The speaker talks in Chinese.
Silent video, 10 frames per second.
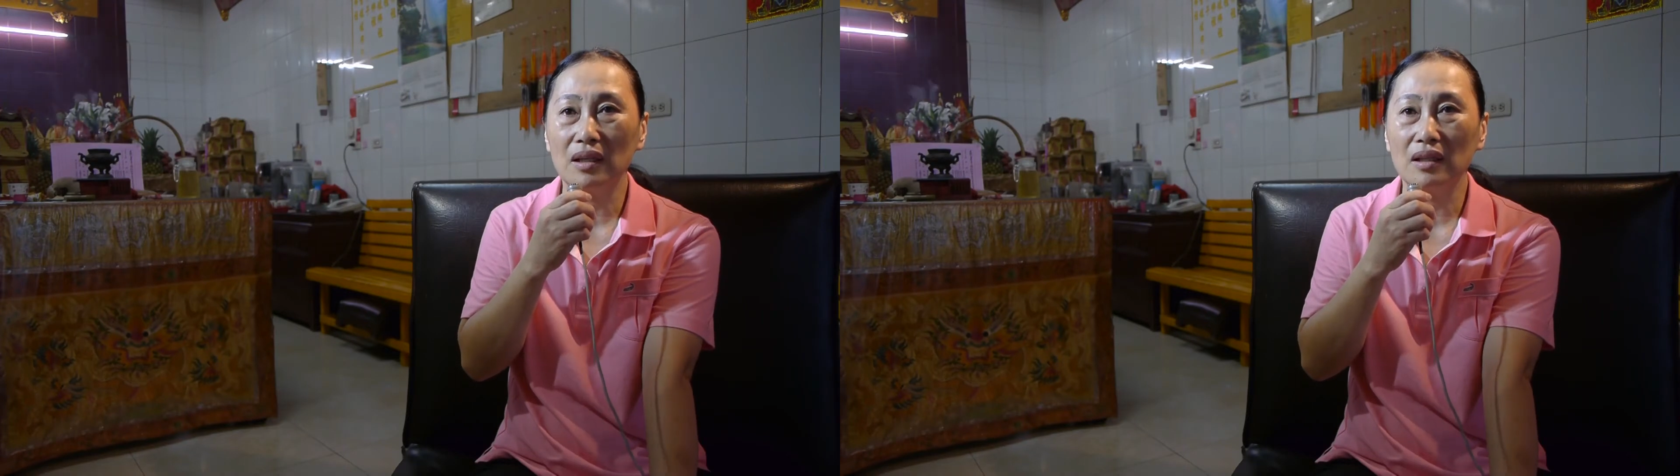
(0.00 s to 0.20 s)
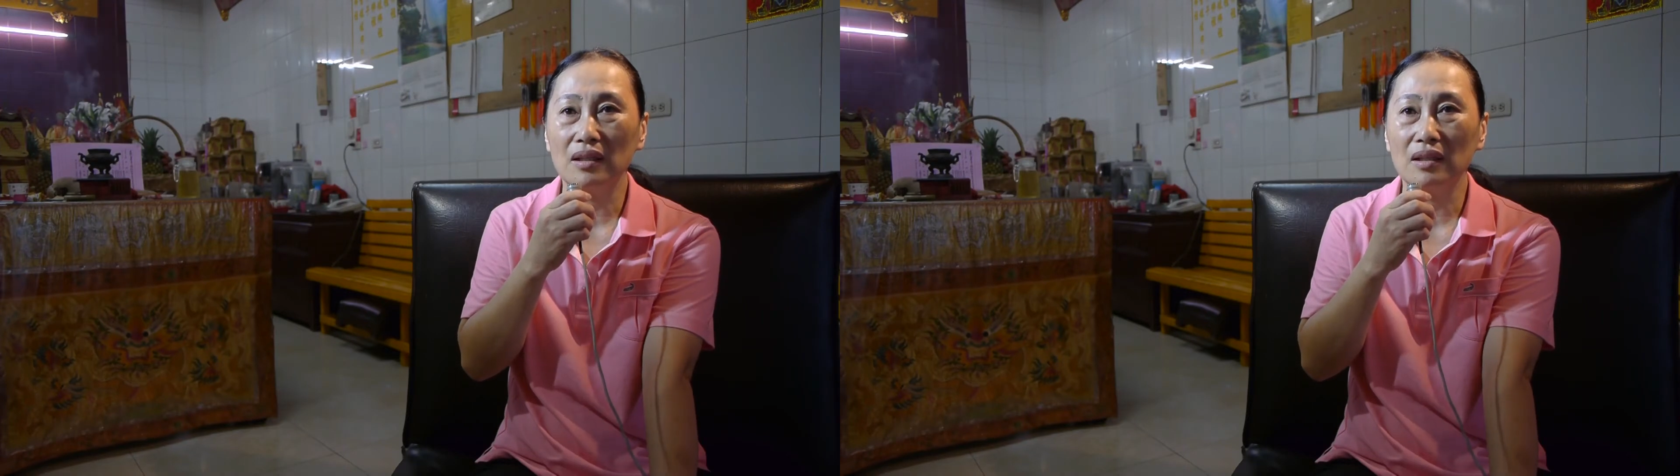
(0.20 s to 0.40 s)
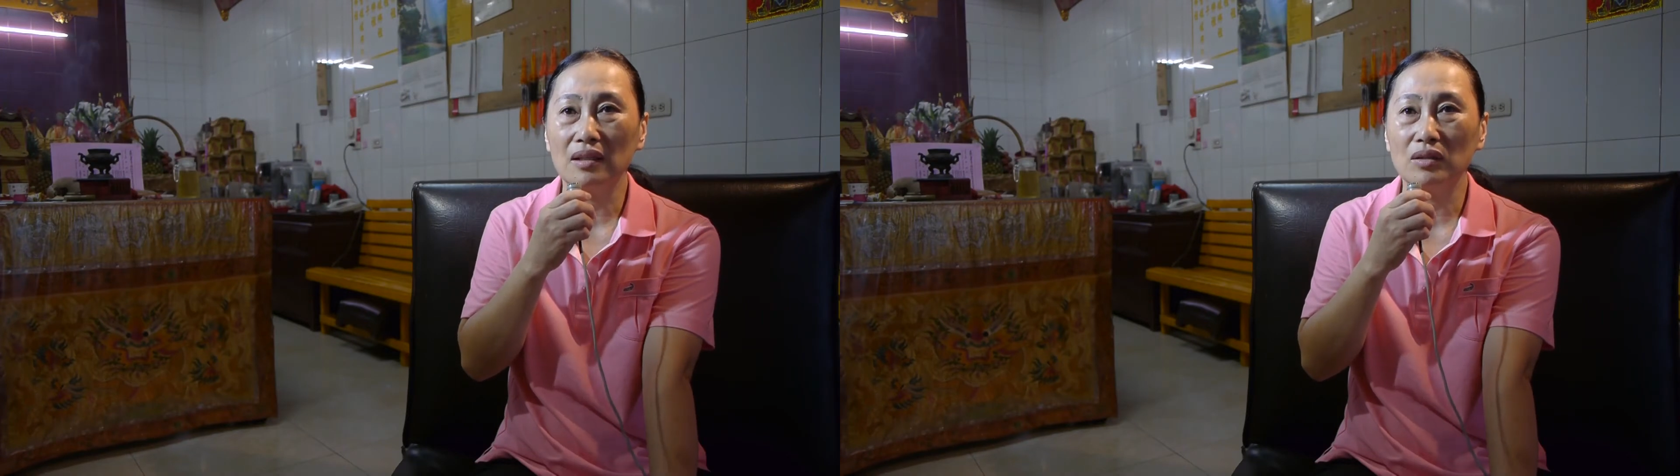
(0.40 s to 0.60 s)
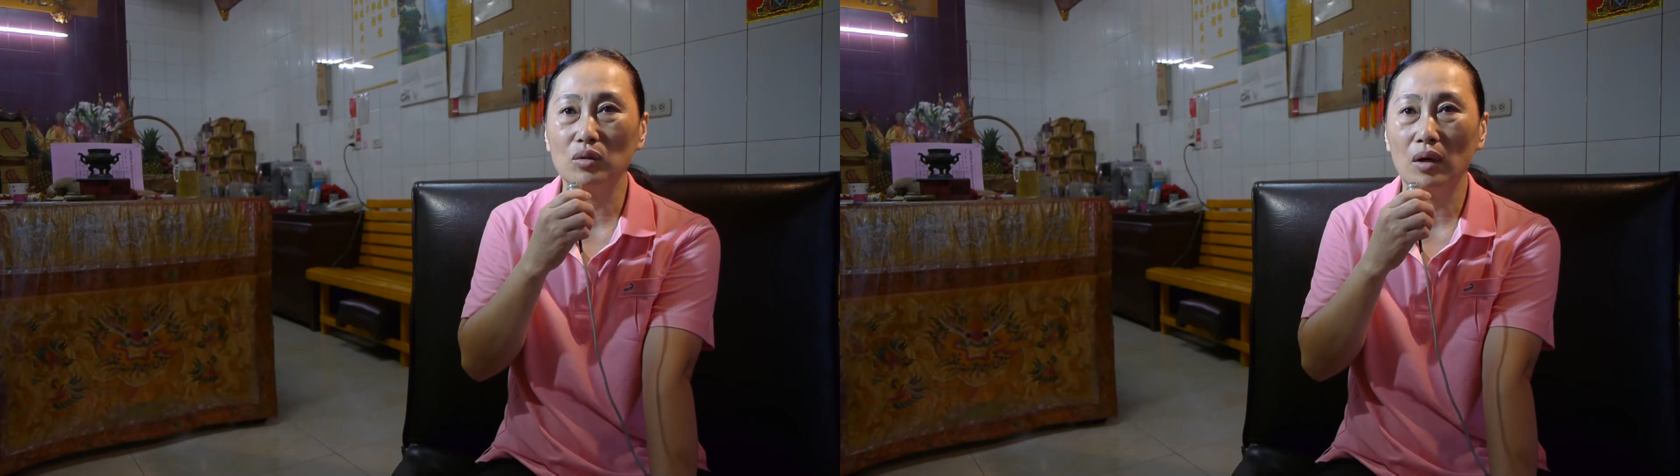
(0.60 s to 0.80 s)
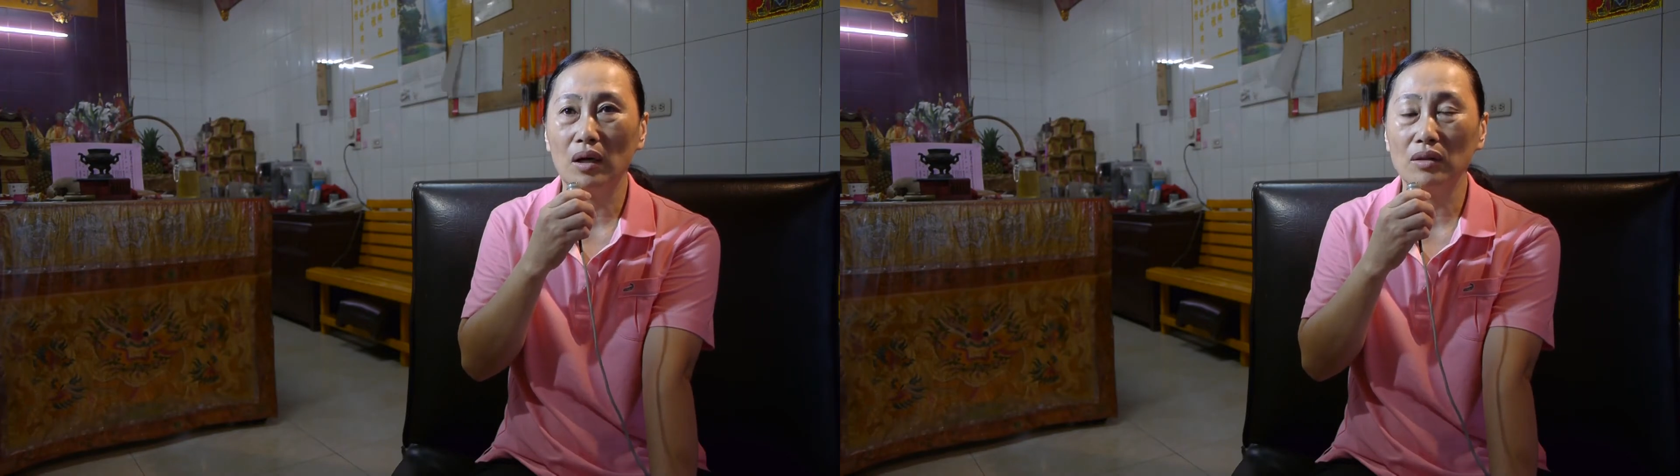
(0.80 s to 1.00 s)
伊
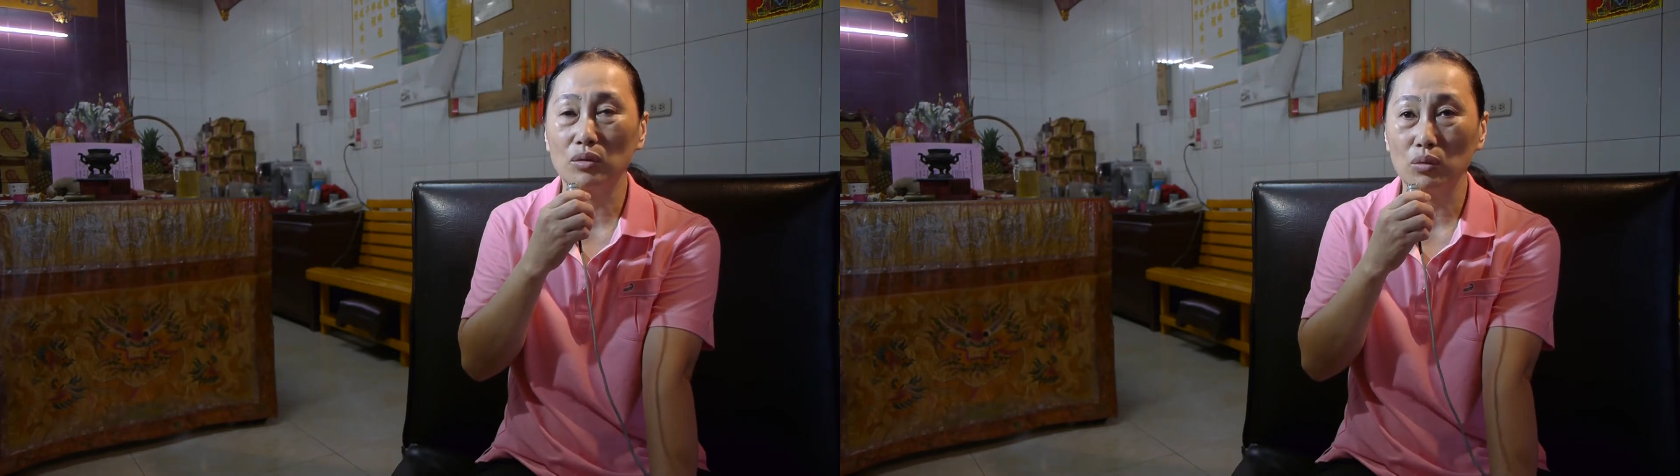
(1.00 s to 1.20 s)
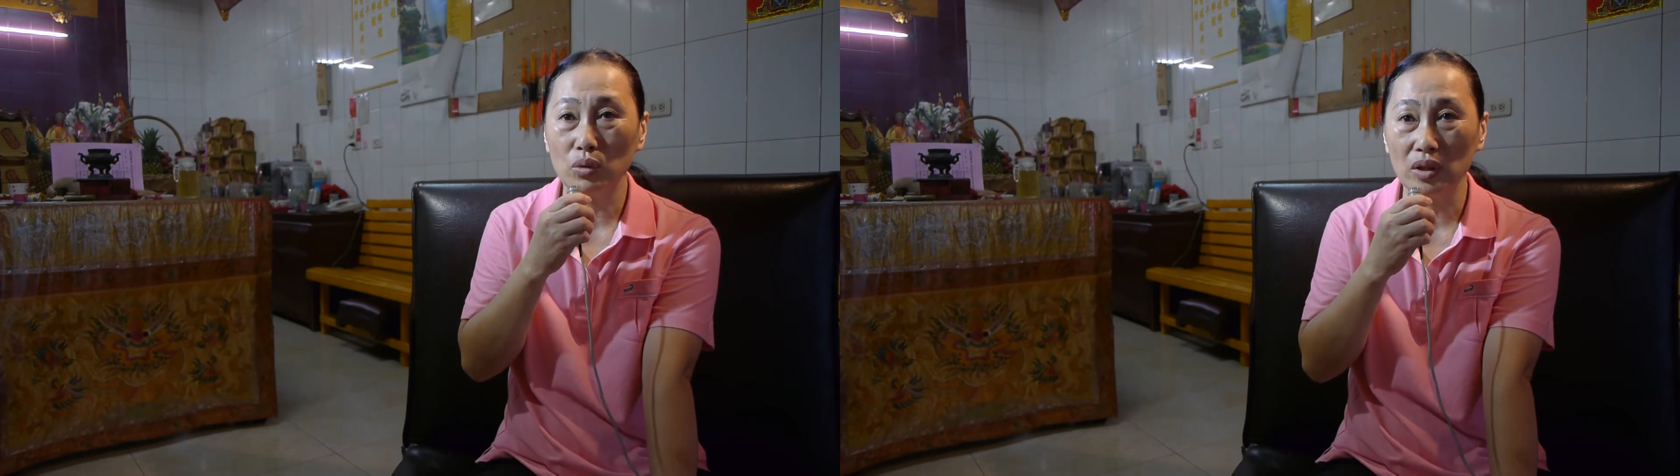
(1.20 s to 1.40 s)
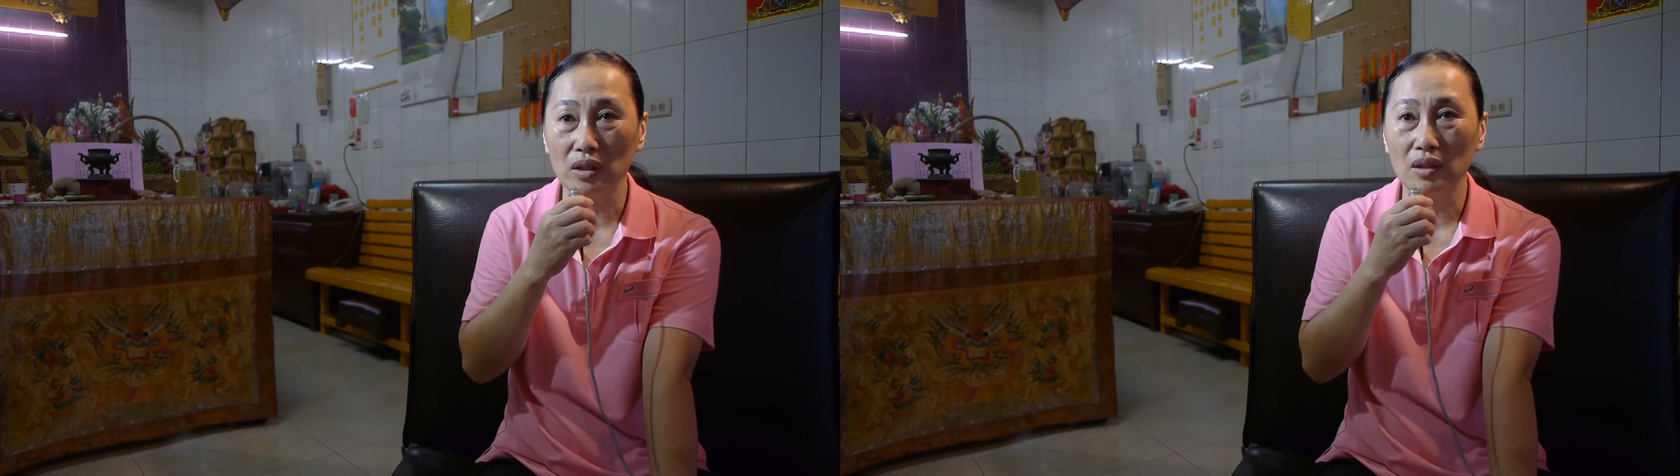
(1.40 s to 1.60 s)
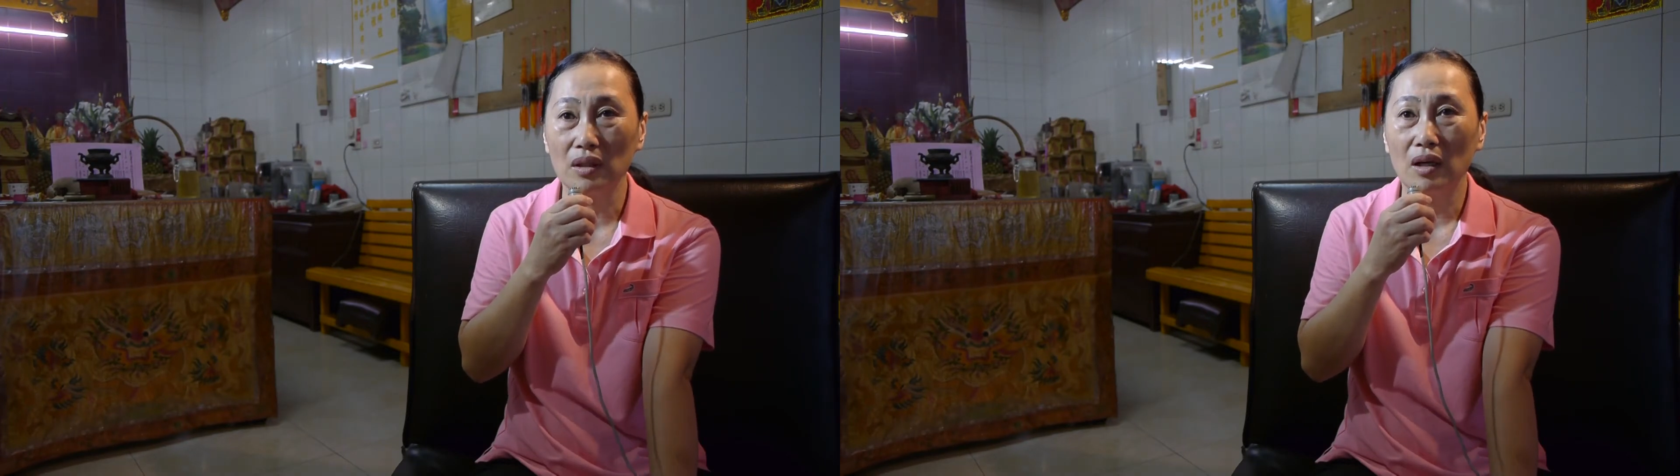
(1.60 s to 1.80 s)
带主委，